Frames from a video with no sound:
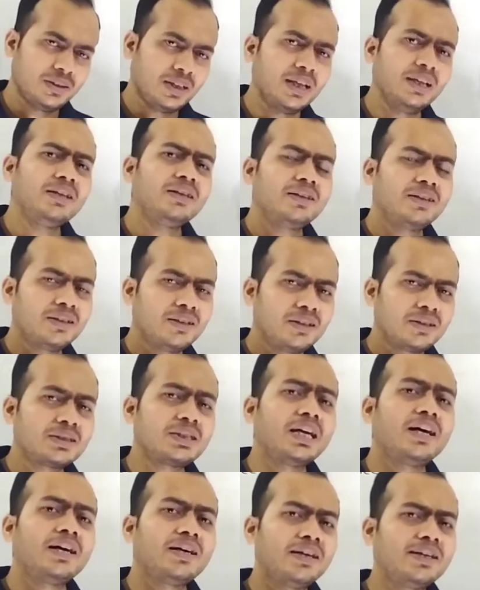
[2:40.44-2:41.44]
है
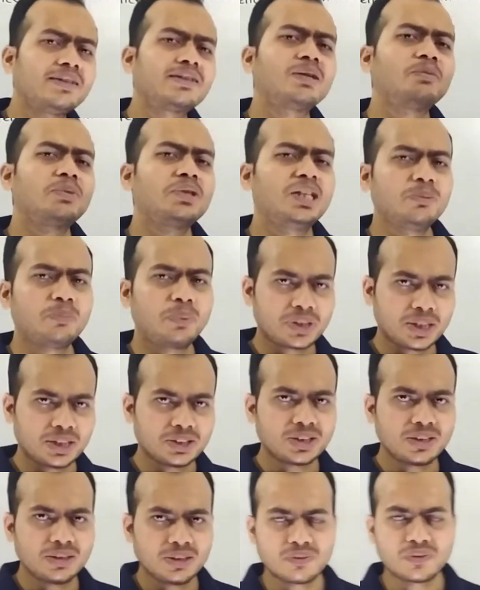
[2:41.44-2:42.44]
क्या है टर्मिनल
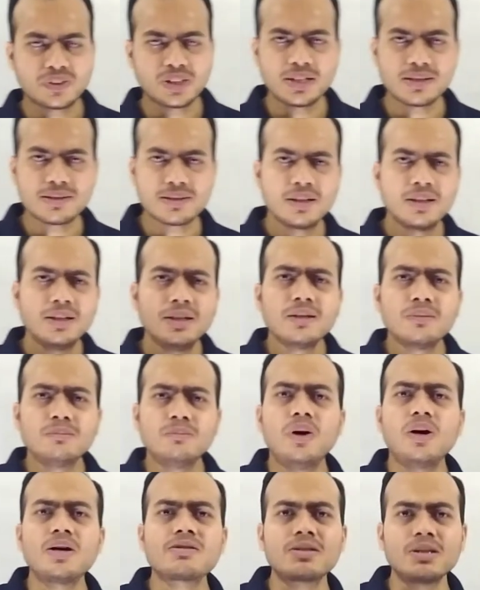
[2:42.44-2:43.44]
पोटेंशियल डिफरेंस
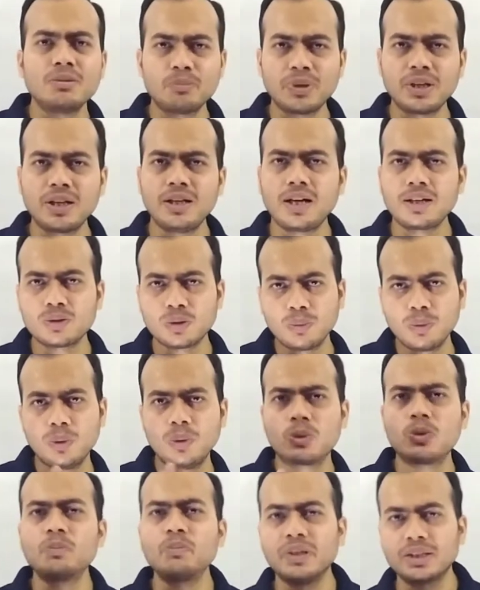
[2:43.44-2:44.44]
बहुत सिंपल है अगर तुम
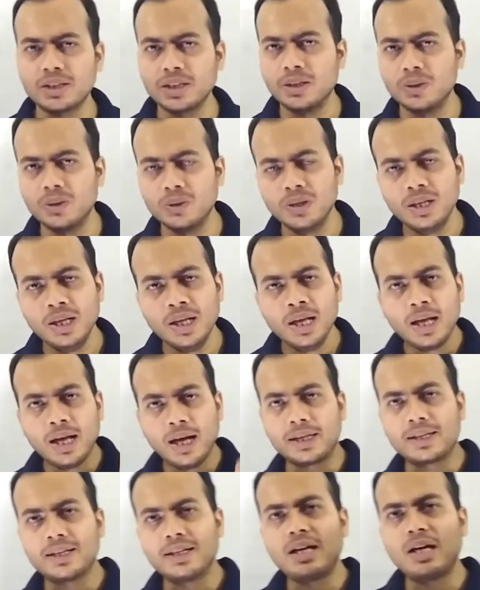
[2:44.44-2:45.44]
लोगों को पता हो
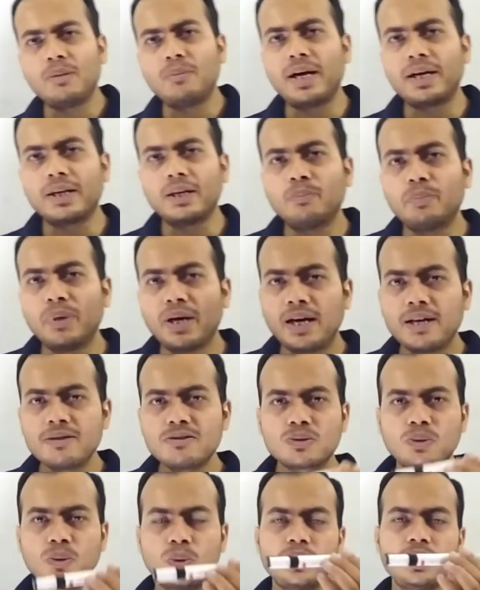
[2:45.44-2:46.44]
अगर हमारे
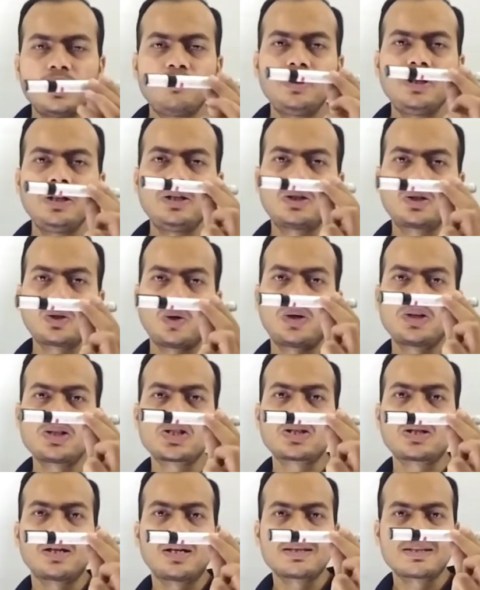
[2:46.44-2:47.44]
पास कोई भी
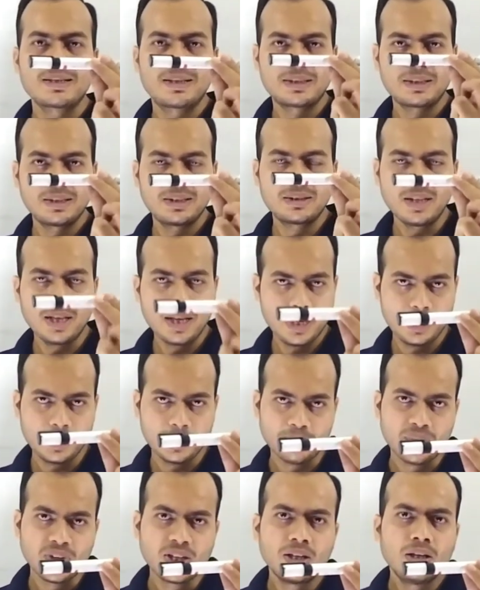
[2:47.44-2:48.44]
टॉर्च का सर्किट है
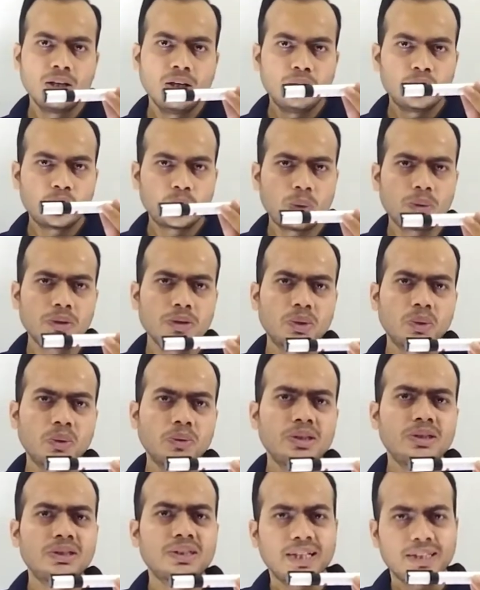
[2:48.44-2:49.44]
छोटी
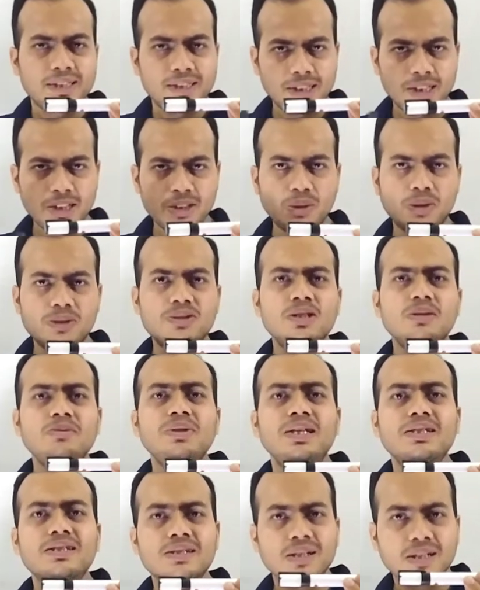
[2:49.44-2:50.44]
छोटी चाइना की टॉर्चें
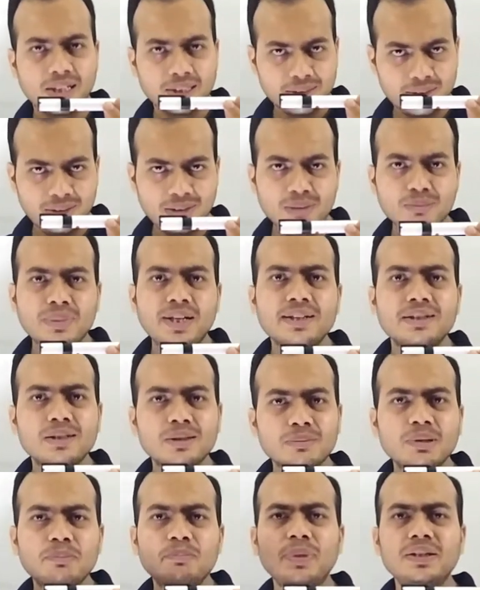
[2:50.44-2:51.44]
भी आजकल आती हैं
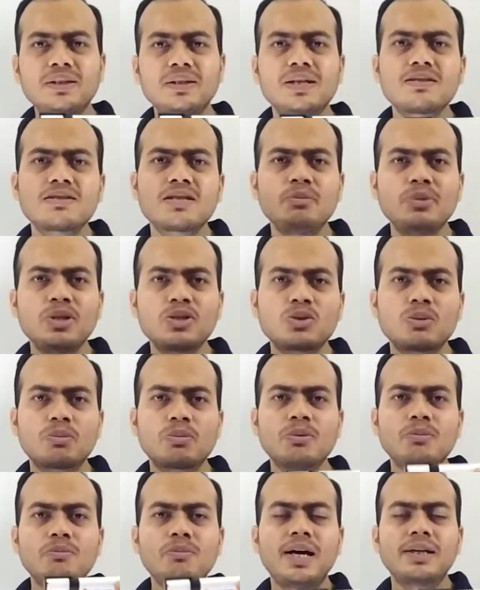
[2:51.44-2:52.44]
मार्केट में पंद्रह से बीस
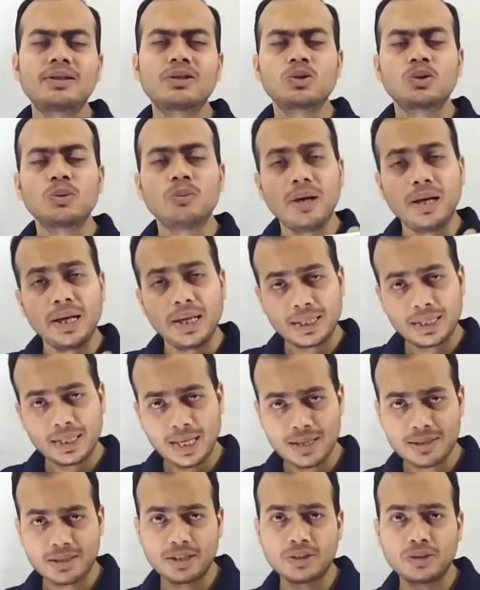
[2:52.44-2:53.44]
रुपये में मात्र तुम लेके
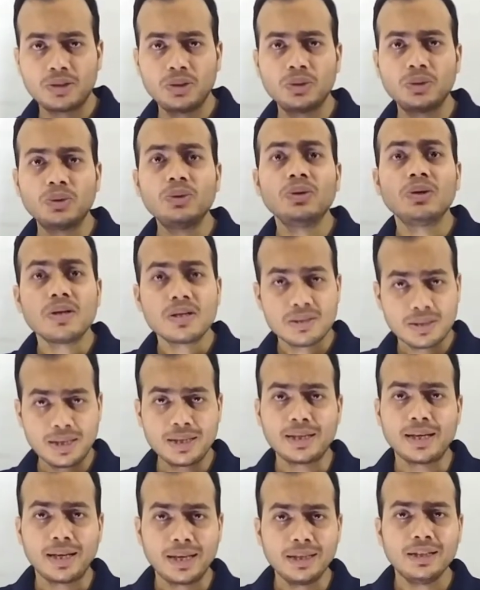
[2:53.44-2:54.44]
आ सकते हो
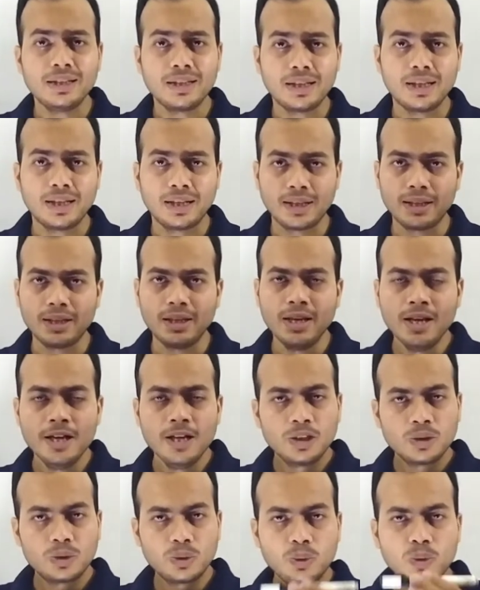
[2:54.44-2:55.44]
सही कह रहे हैं नहीं कह रहे
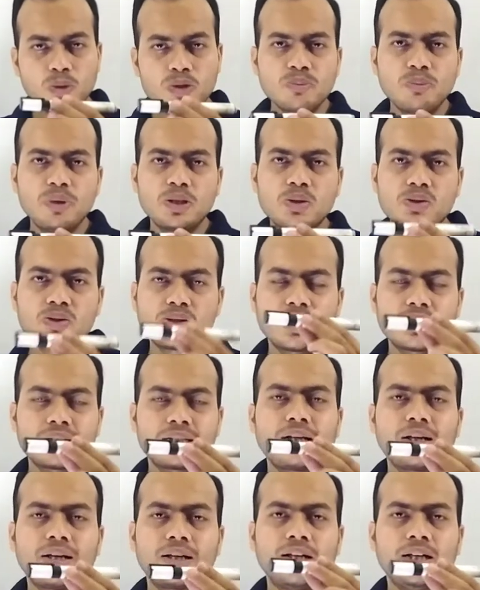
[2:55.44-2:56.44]
हैं तो उसमें जो
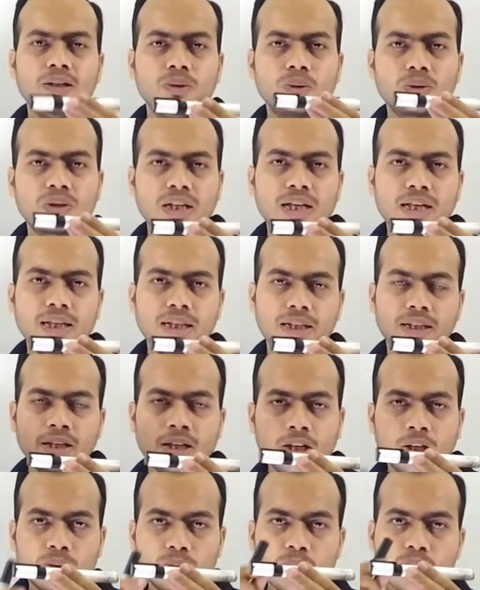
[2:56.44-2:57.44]
सर्किट लगा होता है
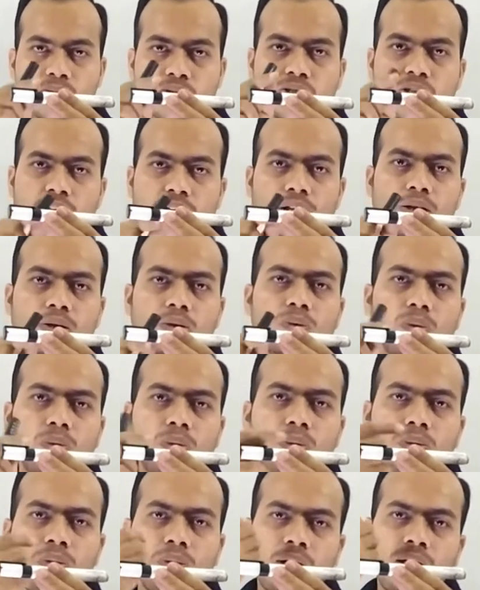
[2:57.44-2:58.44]
तो सेल
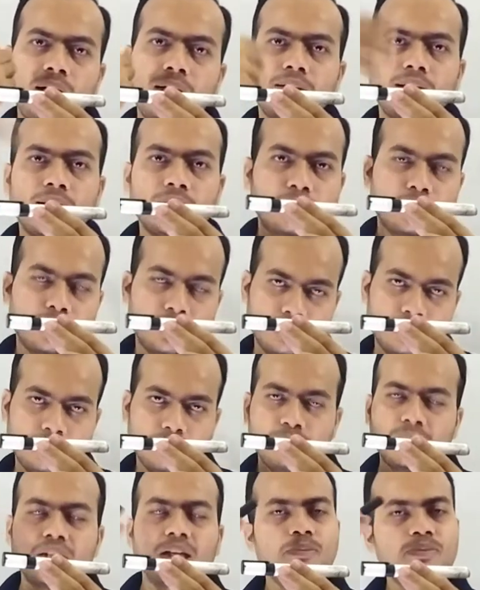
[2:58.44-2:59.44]
को हटा दो
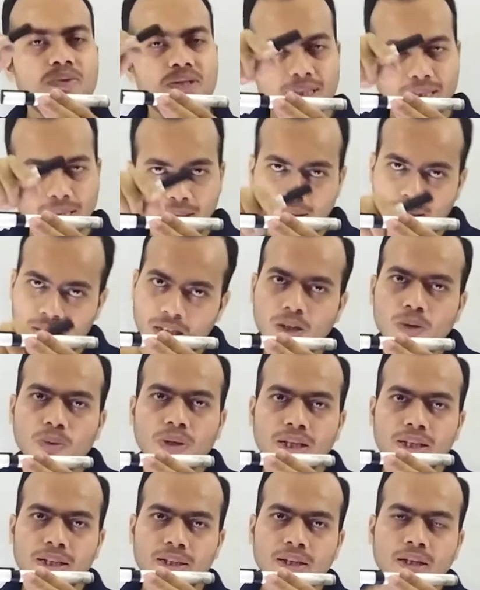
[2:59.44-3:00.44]
मतलब सेल लगा
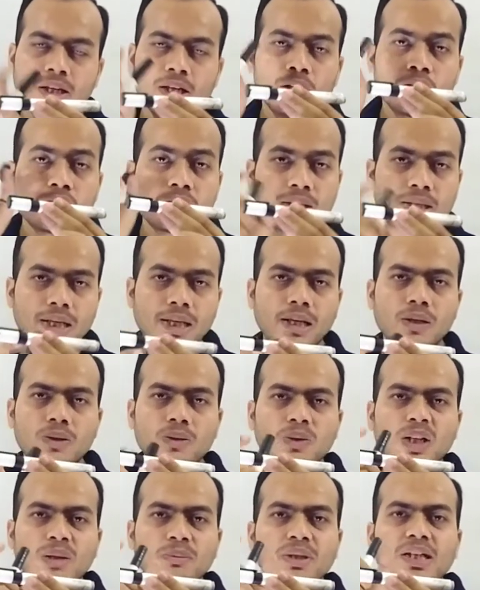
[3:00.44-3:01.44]
हुआ है सेल
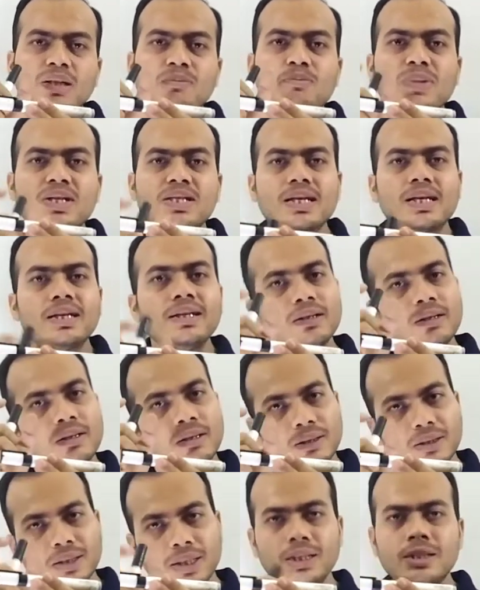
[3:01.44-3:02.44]
को हमें मेज़र
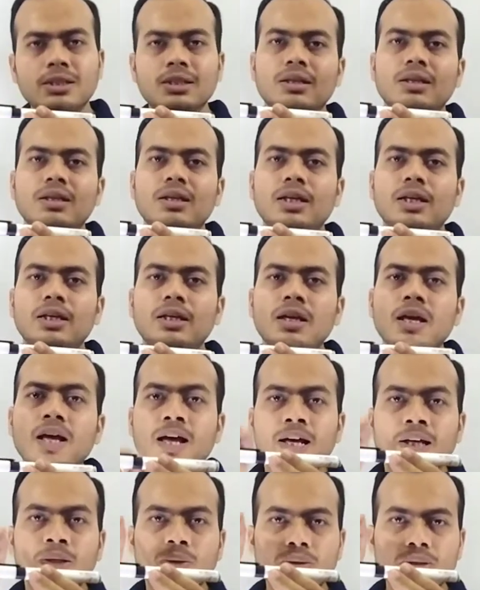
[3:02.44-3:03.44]
नहीं करना है
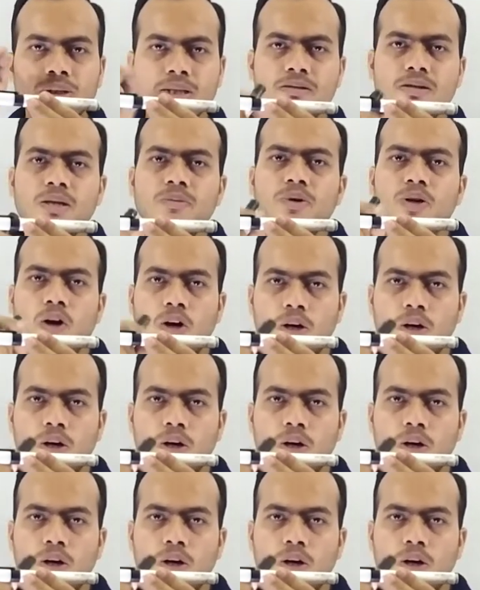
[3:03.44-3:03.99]
तो किसी भी